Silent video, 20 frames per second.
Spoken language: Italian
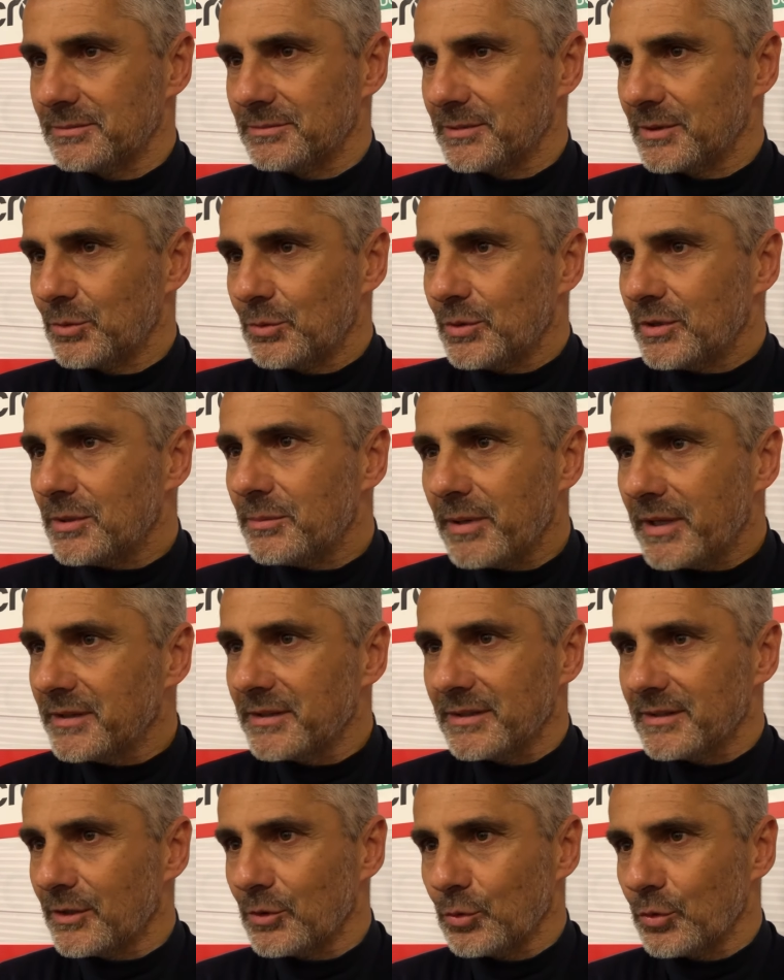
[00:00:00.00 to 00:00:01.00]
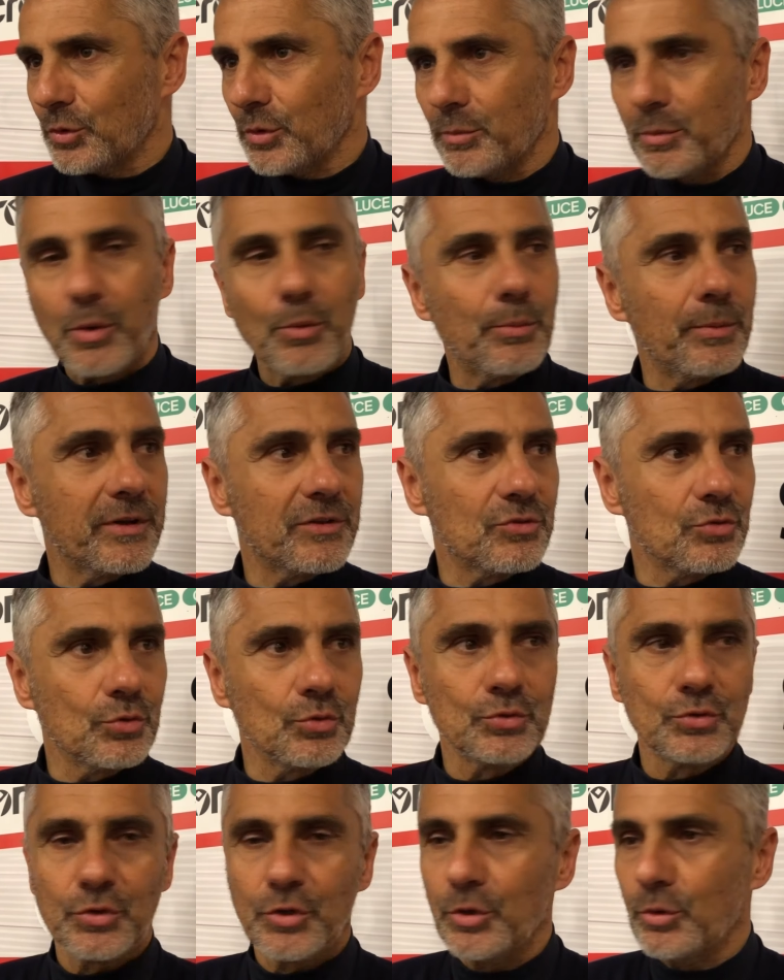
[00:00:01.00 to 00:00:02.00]
per cui dipende da noi, noi abbiamo perso
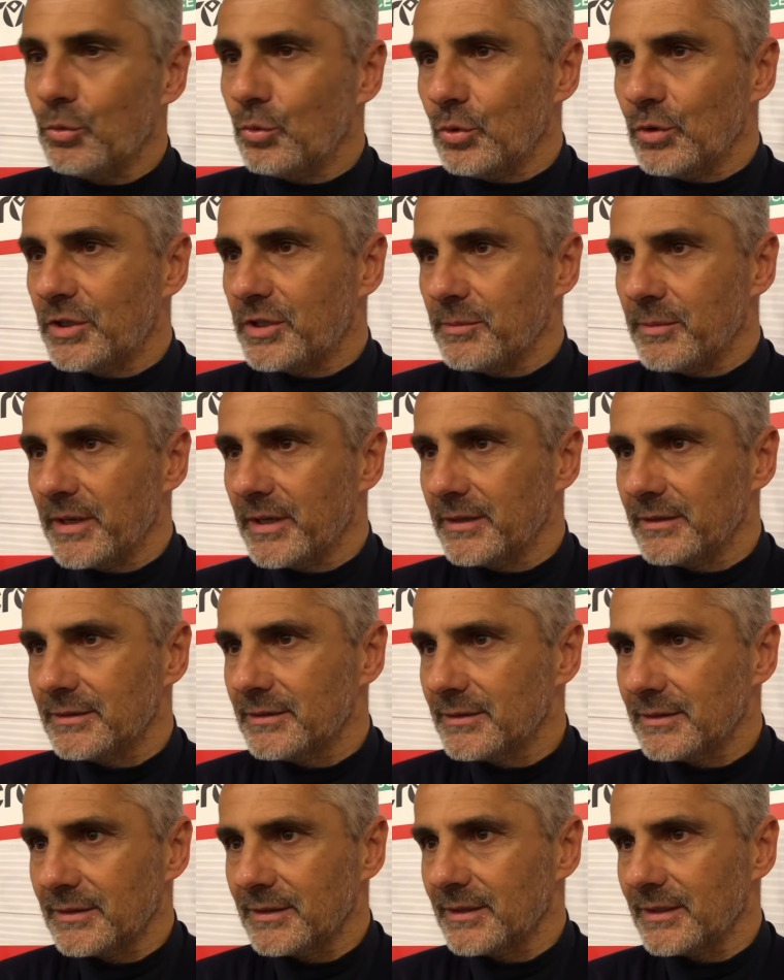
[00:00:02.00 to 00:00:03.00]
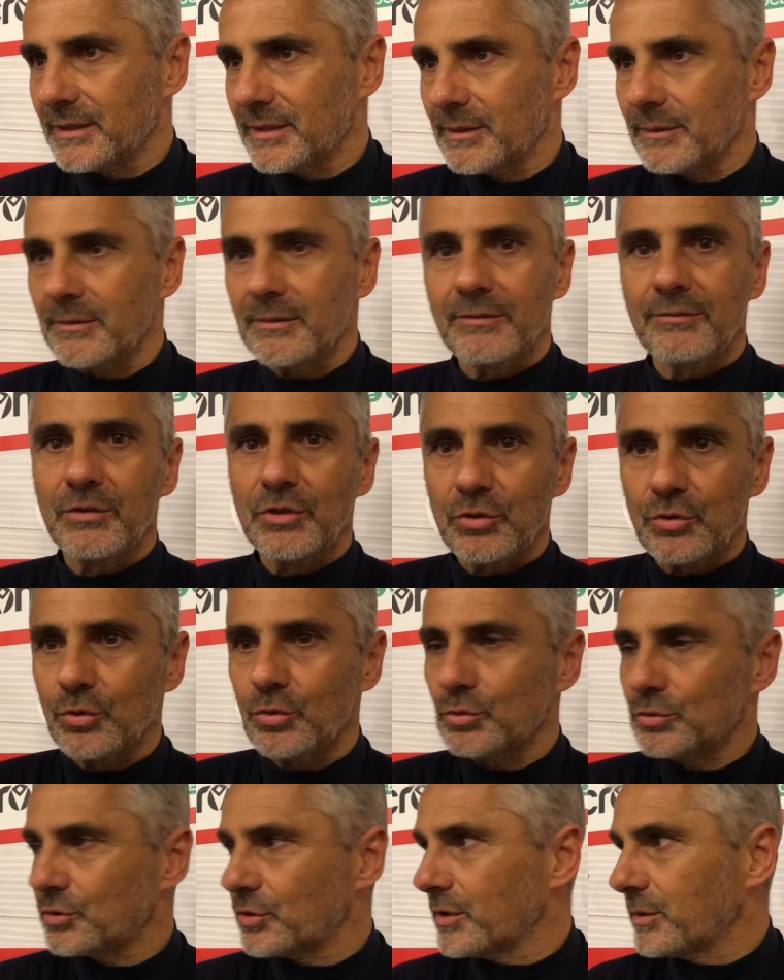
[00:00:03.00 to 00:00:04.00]
contro le ultime e vinto
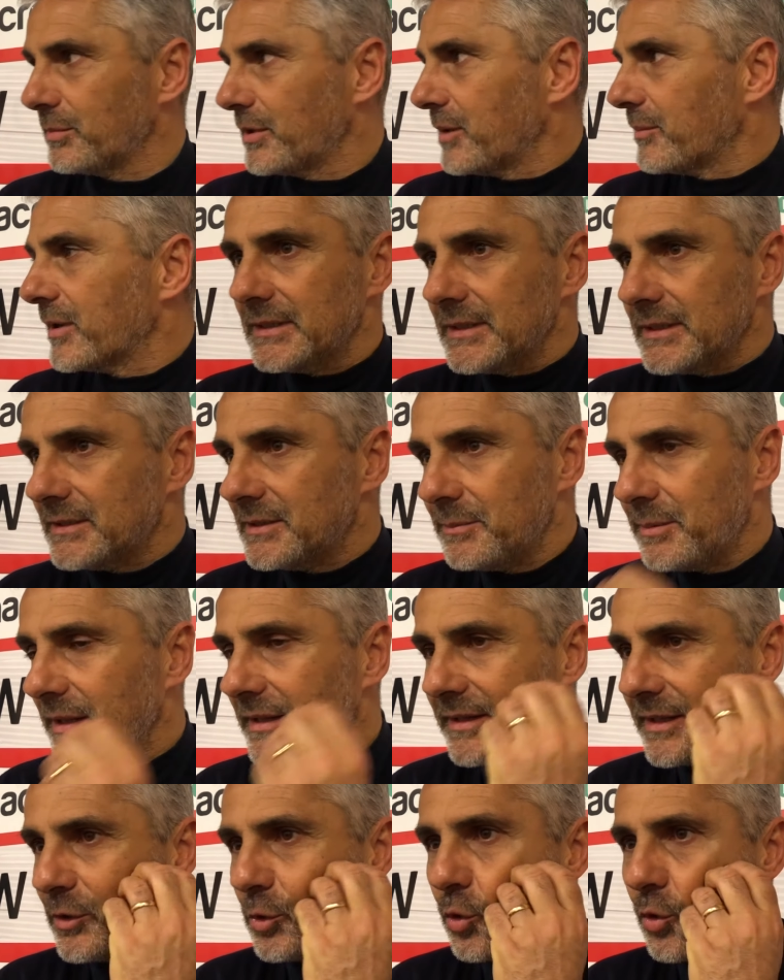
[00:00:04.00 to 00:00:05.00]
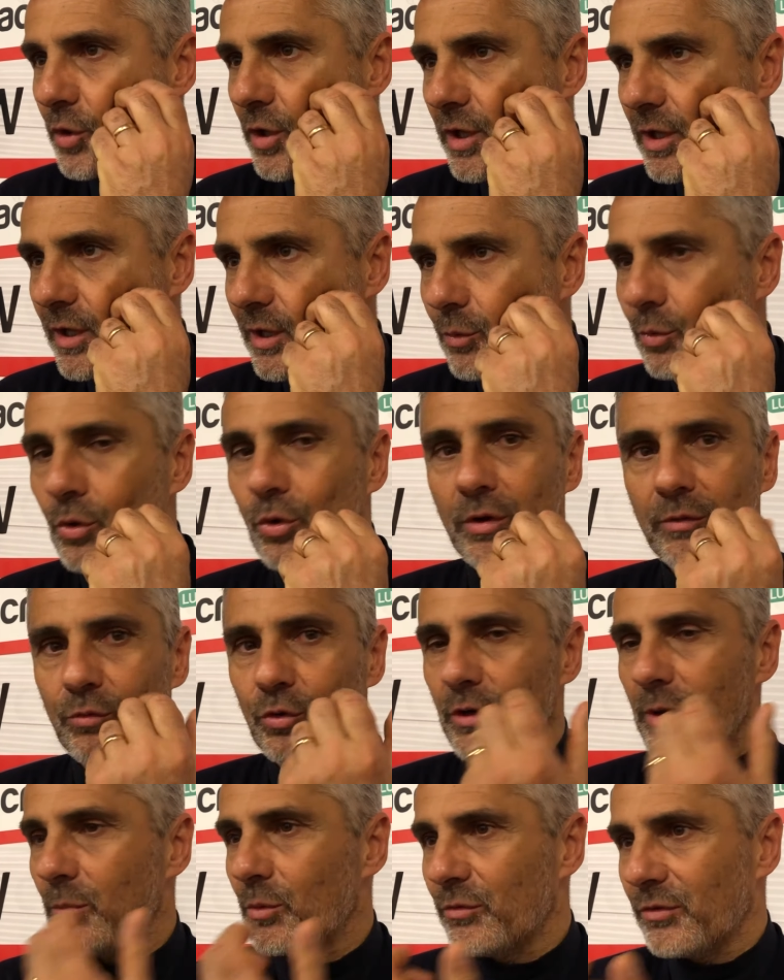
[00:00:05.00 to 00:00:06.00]
contro le prime, dipende da noi quello che
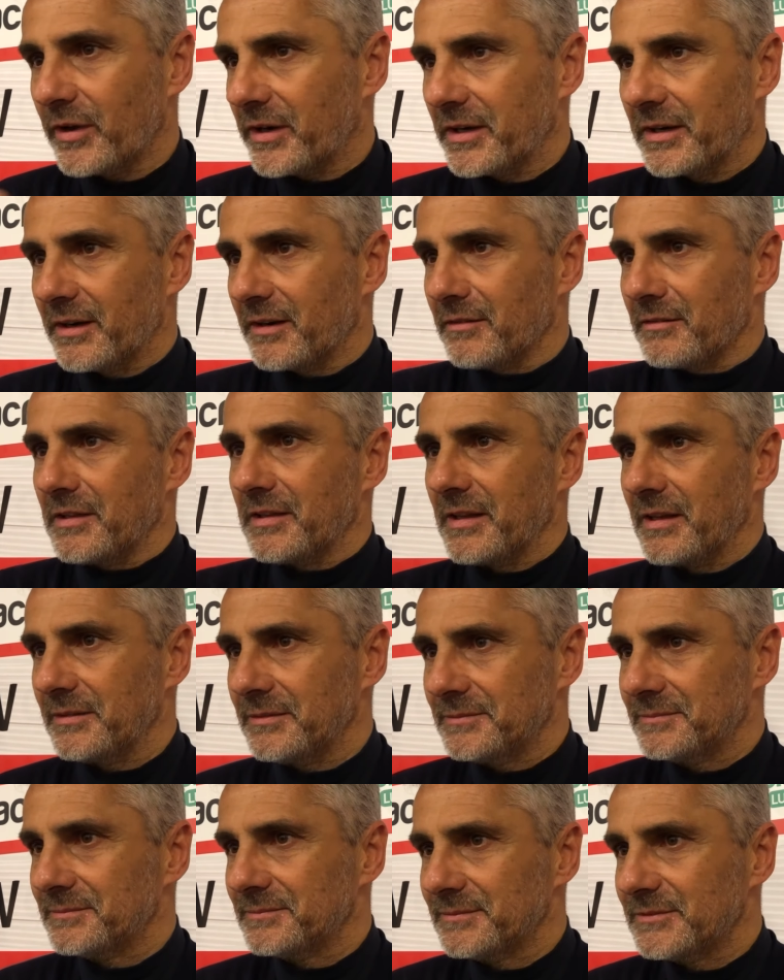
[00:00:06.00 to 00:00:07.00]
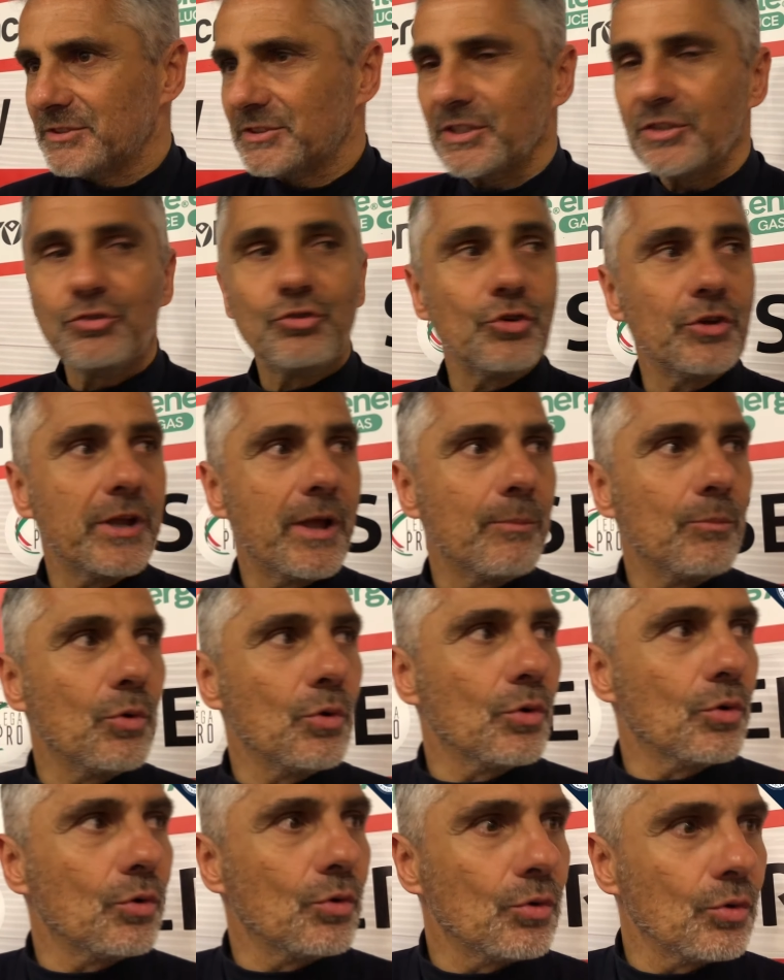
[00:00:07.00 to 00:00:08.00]
vogliamo fare nella vita se
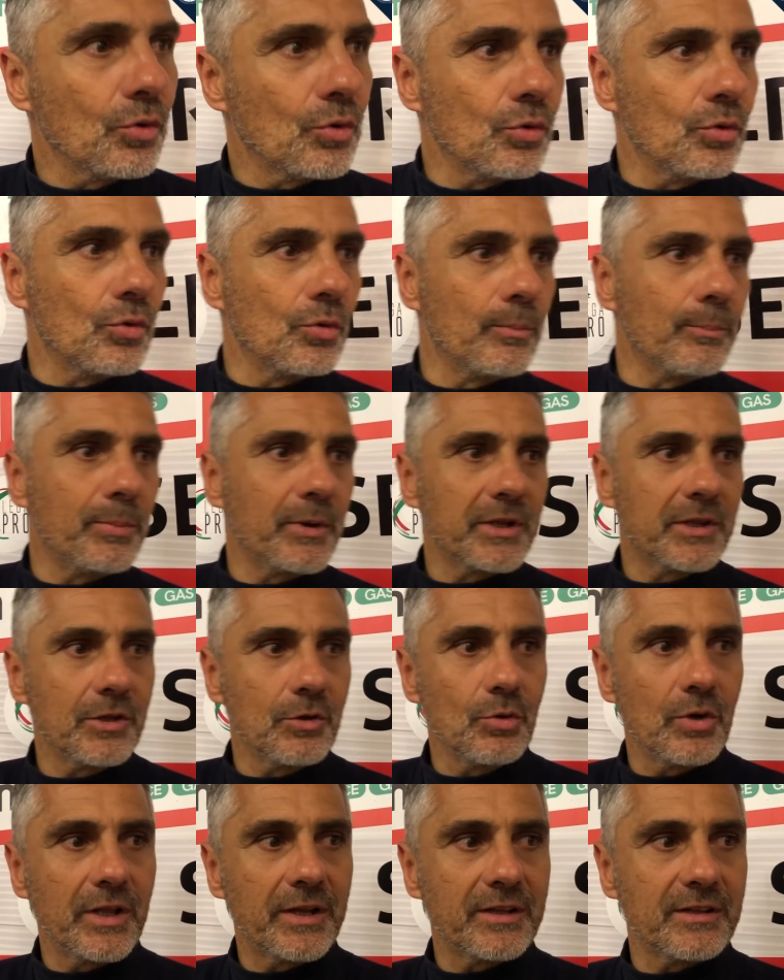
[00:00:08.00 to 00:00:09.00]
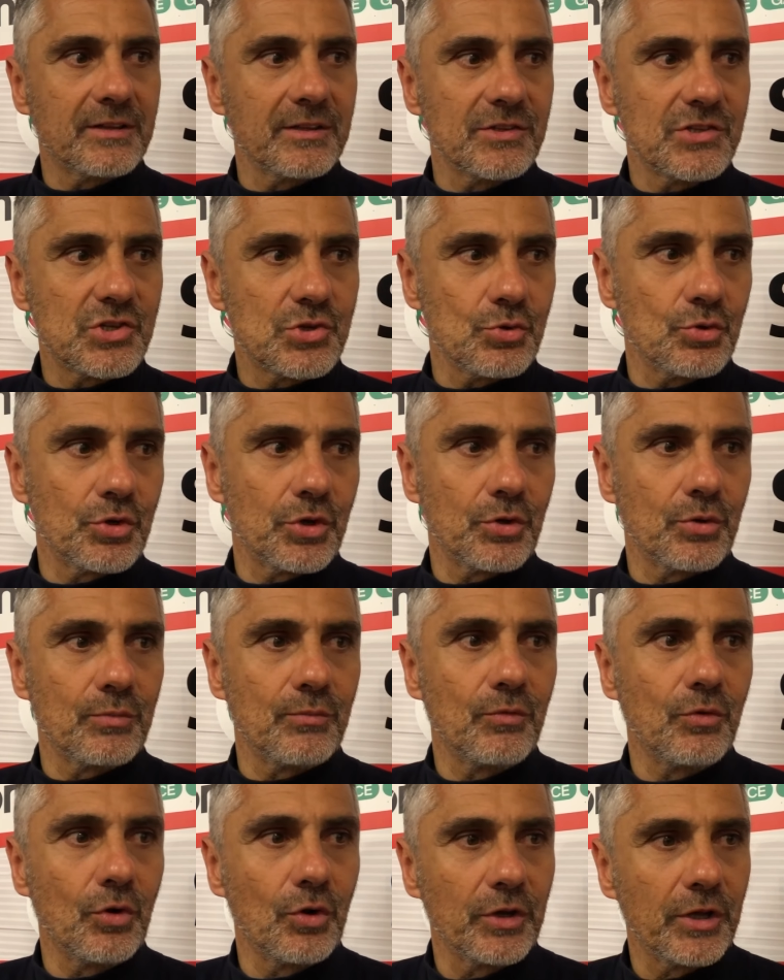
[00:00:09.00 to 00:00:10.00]
giochiamo con, con, particolare attenzione,
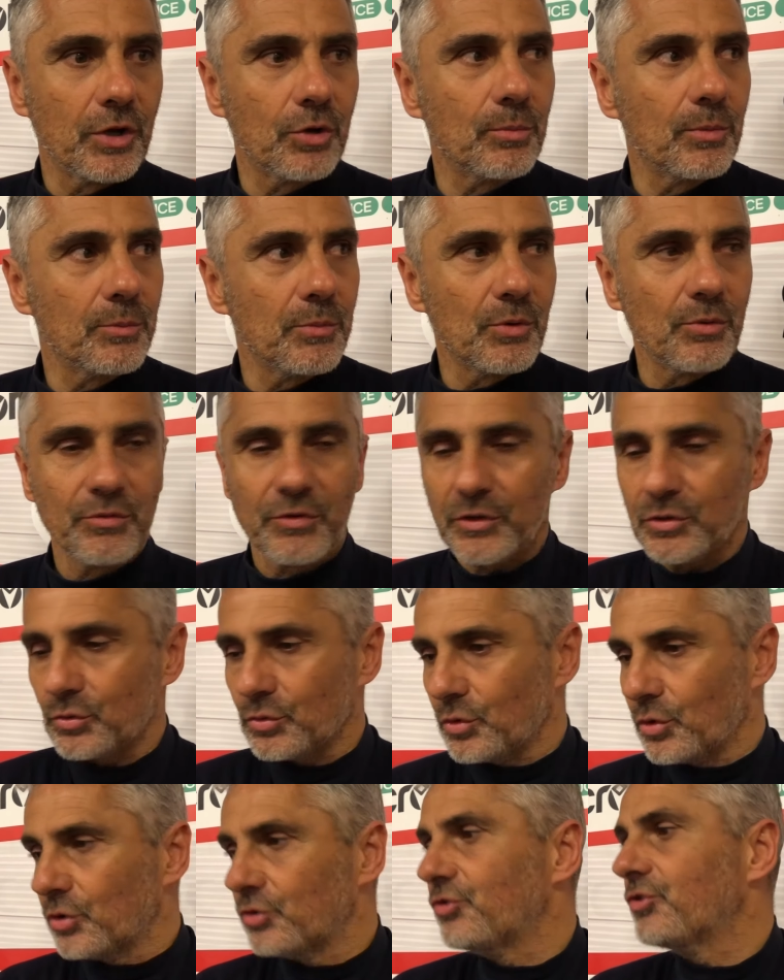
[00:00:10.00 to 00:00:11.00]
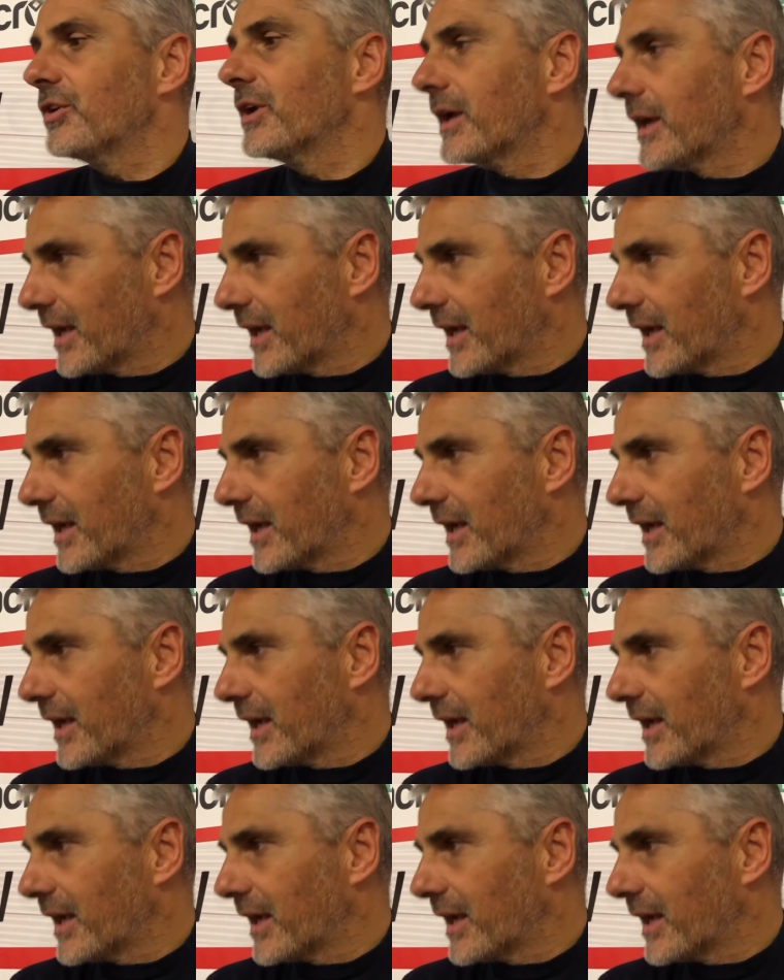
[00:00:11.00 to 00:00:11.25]
con voglia, come abbiamo fatto oggi,